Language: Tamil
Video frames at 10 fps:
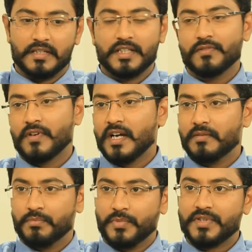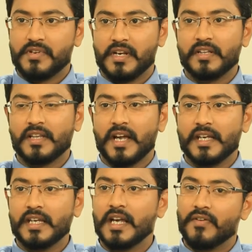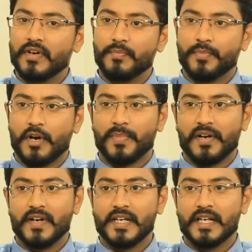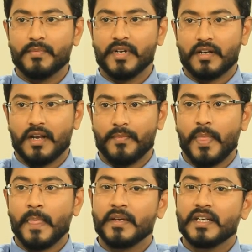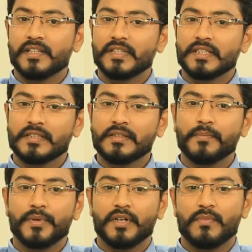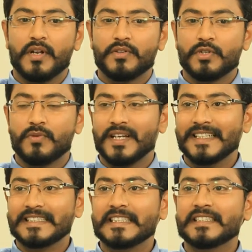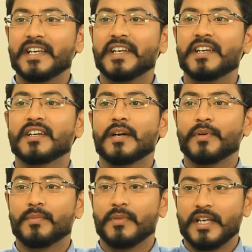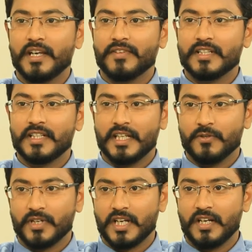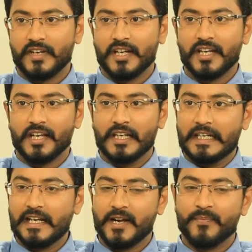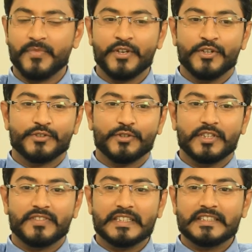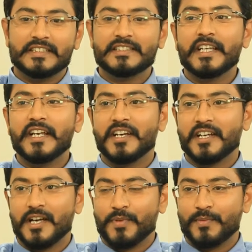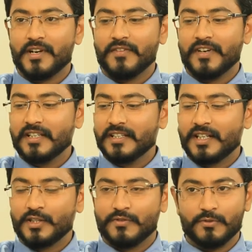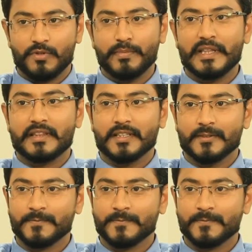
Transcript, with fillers: இதுவாக ஸ்ட்ரென்த் ஆகி அவங்க ப்ராப்பராக வழி இல்லாமல் இருக்கலாம் இது வந்து பெரும்பாலும் சொல்லுவாங்க சிசேரியனுக்கு அப்புறமா ஏன் வருதுன்னு நீங்கள் ஒரு கேள்வி கேட்டீங்க இல்லையா ஸோ இது வந்து சிசேரியனுக்கு அப்புறமா வருதுன்றது வந்து ஒரு மித்து